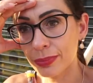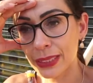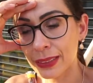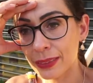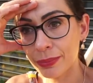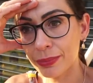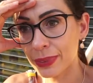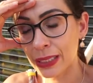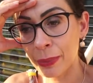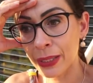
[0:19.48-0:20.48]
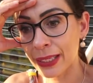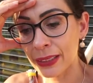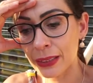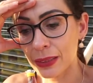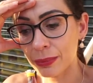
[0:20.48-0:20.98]
das kann man gar
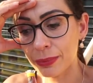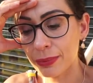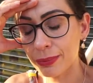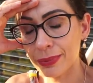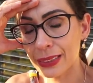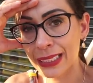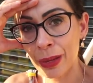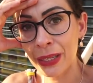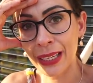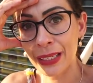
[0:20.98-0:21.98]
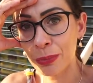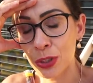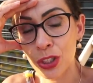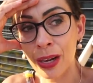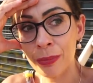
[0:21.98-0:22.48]
nicht, das kann man gar nicht
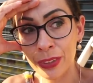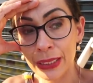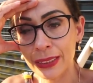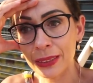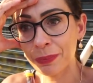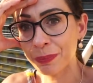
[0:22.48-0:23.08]
beschreiben, wirklich.